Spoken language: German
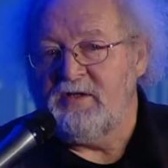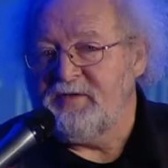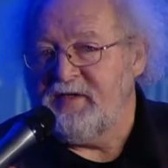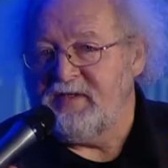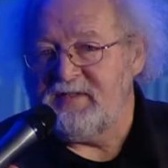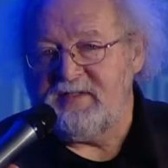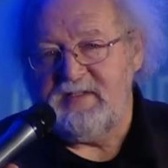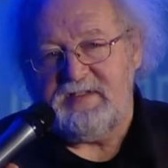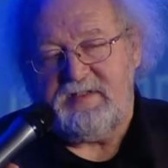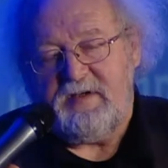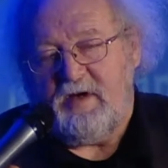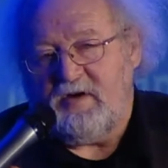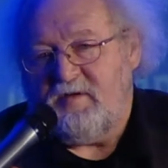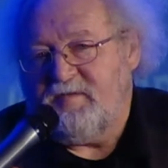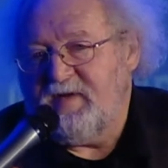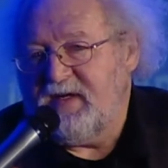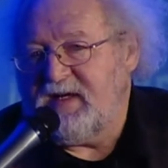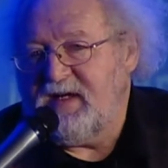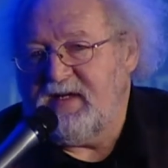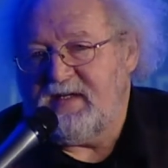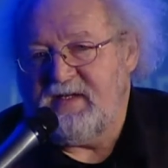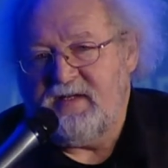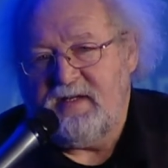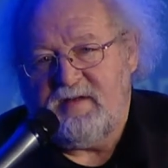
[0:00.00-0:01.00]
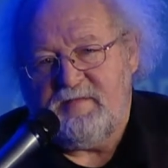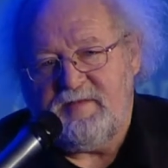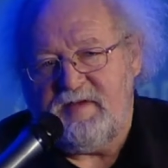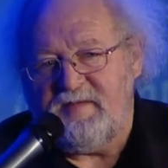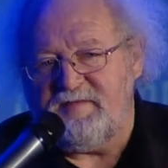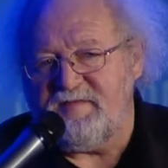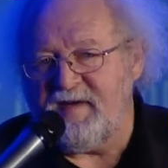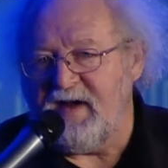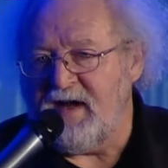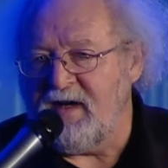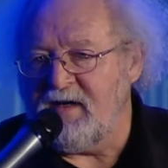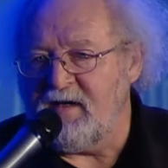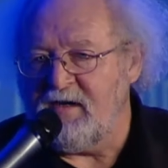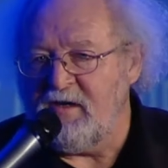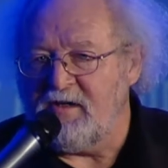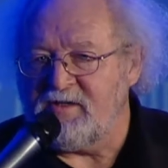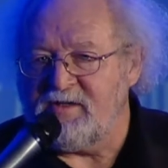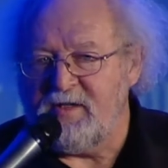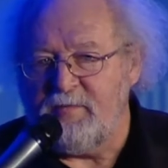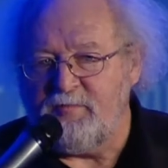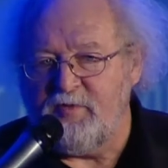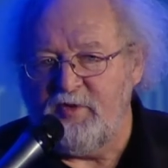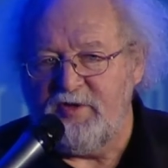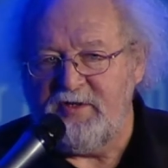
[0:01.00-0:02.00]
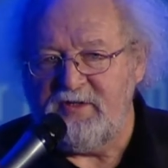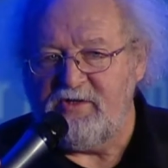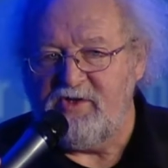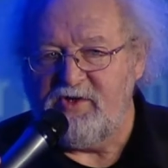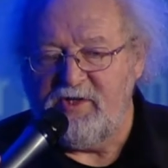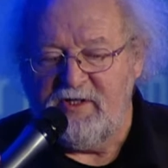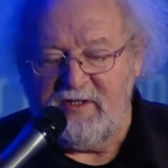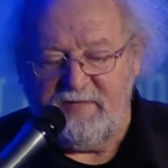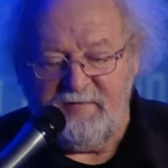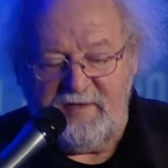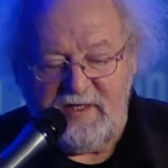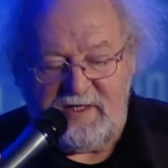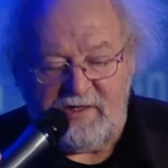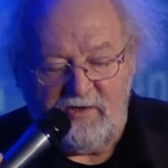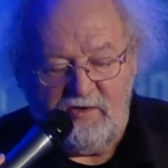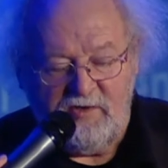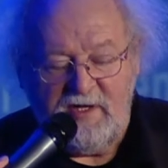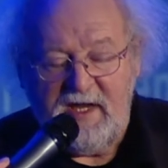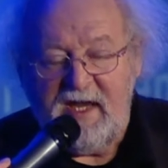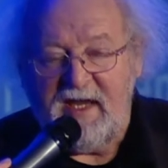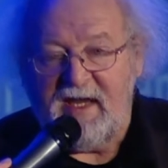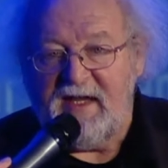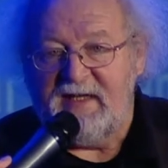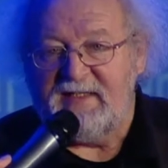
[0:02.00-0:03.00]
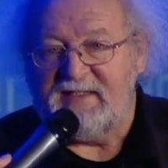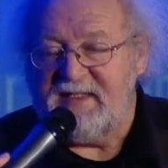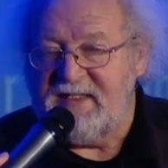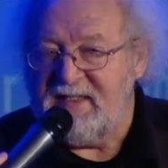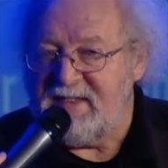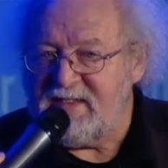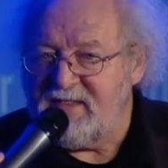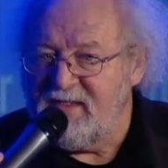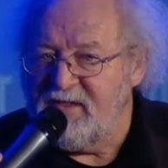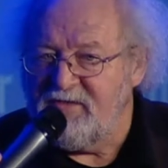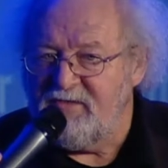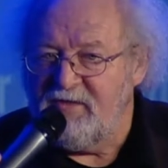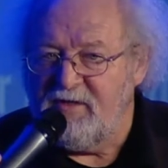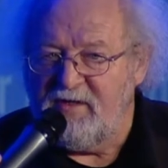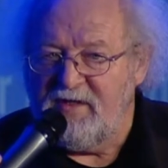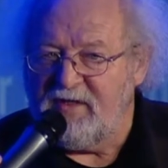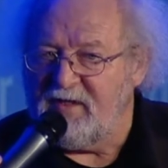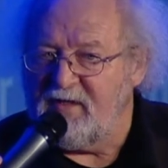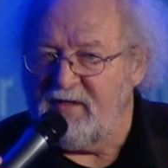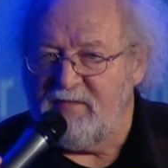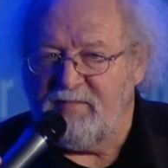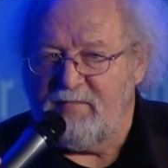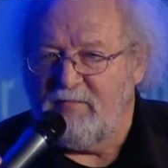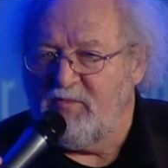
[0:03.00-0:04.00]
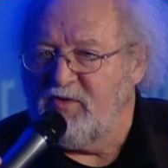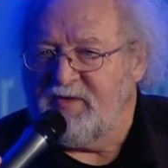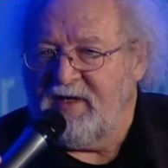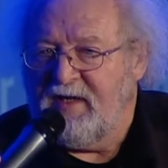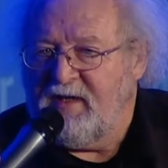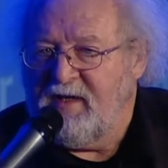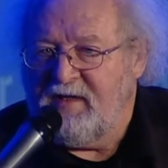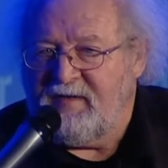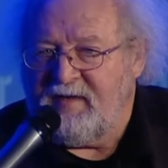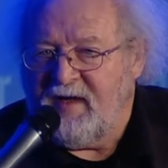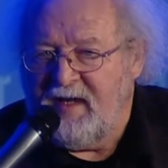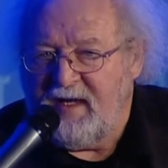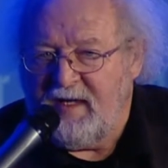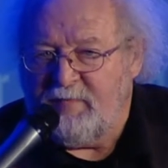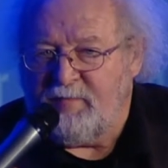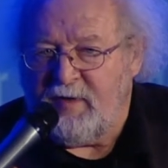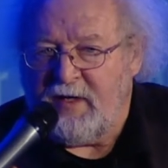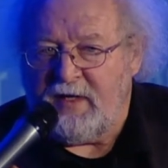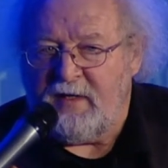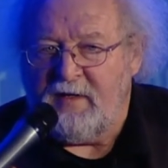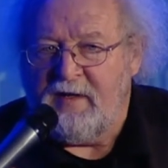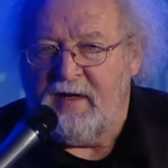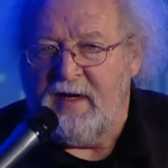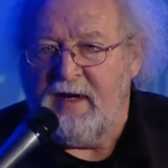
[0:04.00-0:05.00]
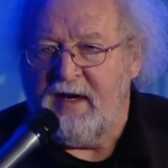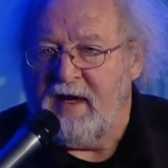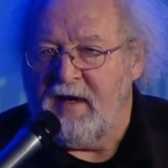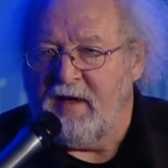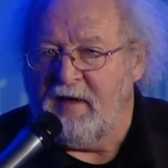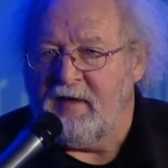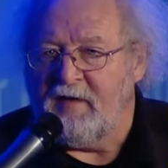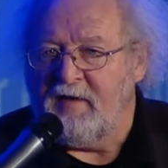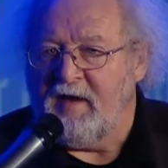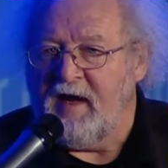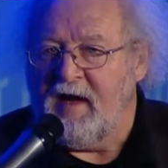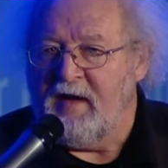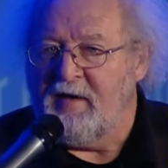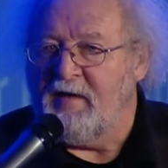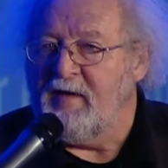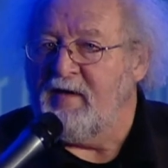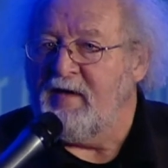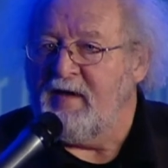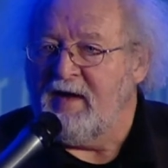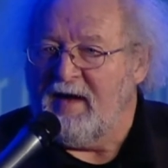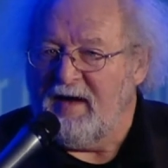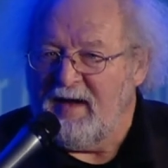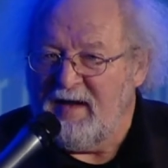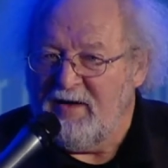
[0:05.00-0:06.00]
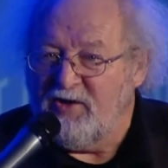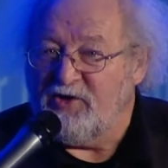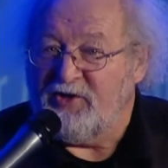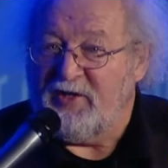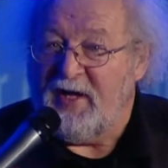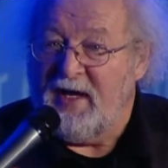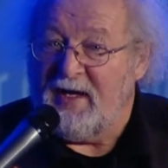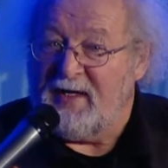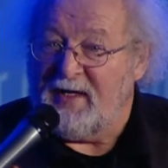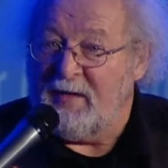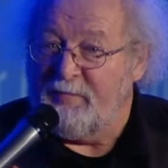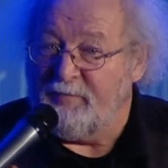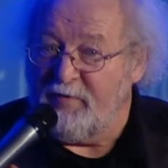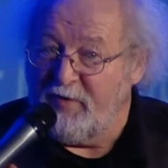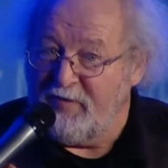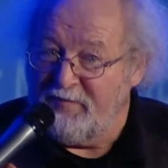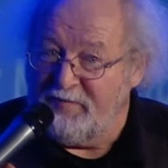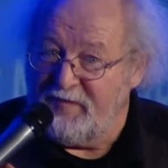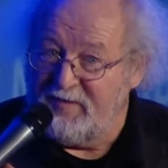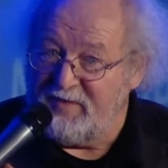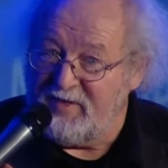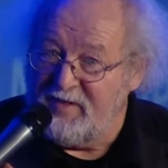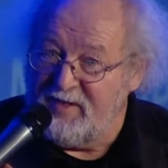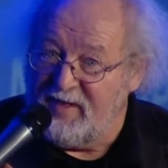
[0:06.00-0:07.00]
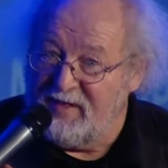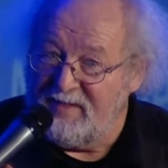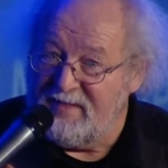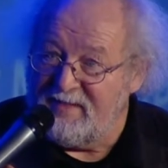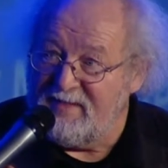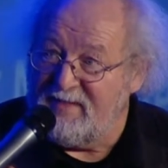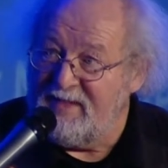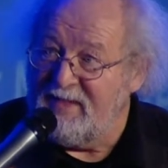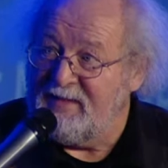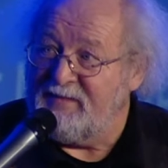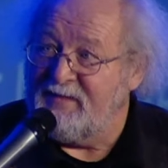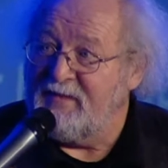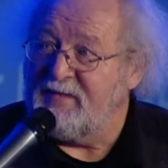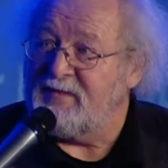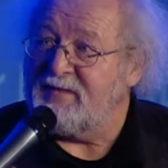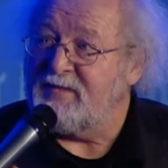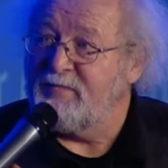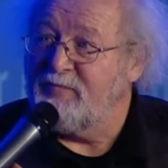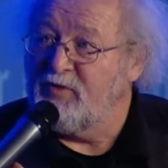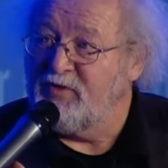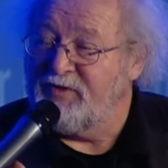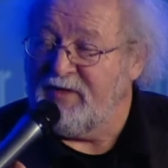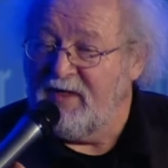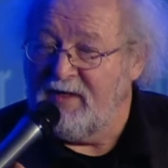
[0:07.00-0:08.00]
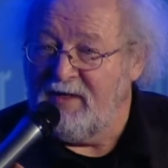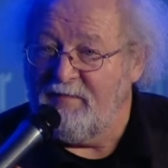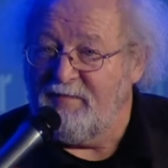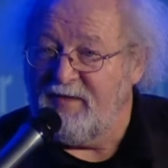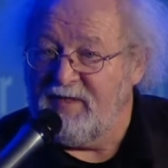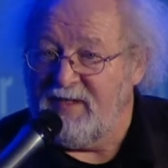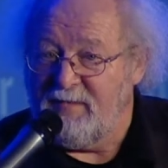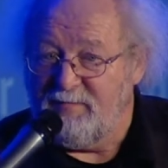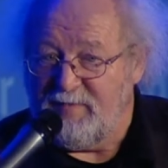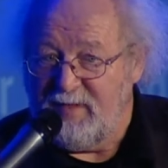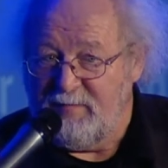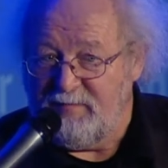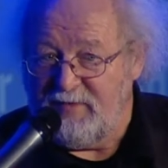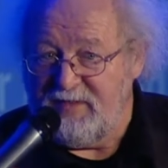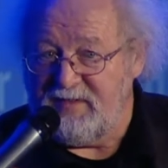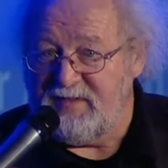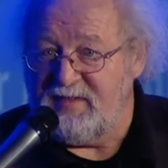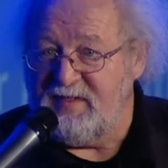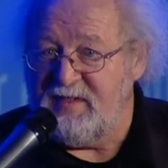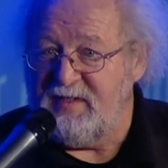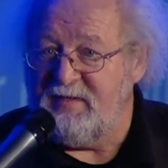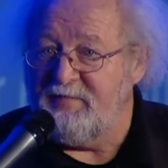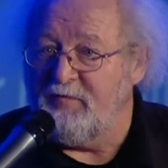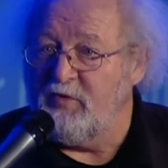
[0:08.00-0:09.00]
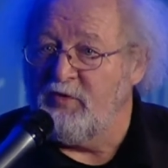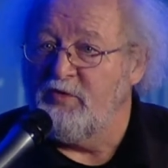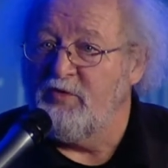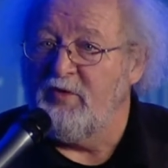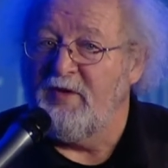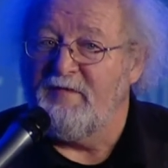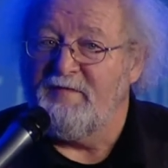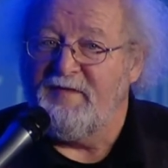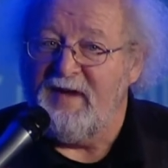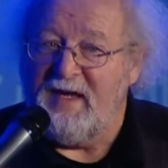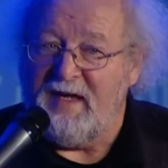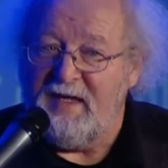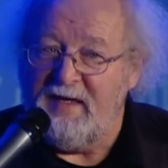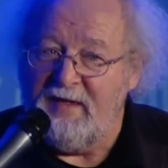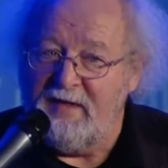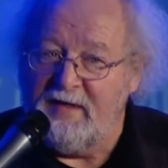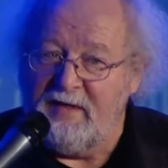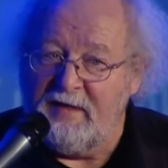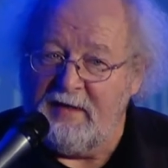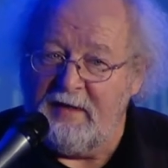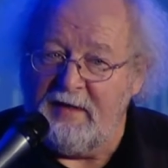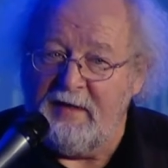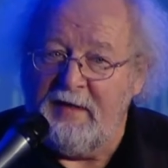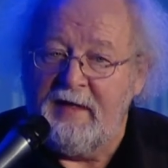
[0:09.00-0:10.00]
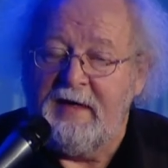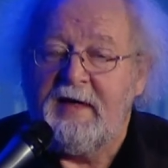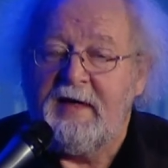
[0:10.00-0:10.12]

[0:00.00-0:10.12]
das ist auch wirklich eine, eine, Frage auch der politischen Entwicklung. Es ist natürlich ein Modell denkbar, äh, ein äh, stärker professionalisiertes Modell wie die BBC, wo nur wenige